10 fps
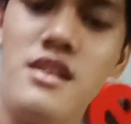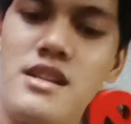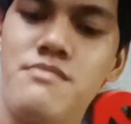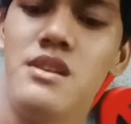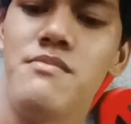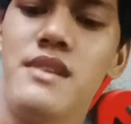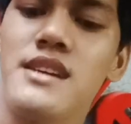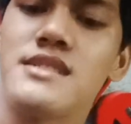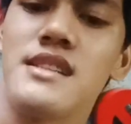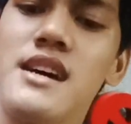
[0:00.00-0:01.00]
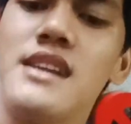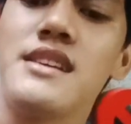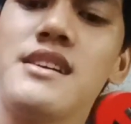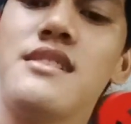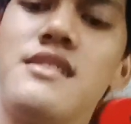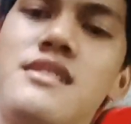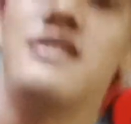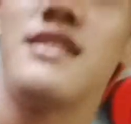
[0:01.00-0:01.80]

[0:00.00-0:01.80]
at may balik sa dati na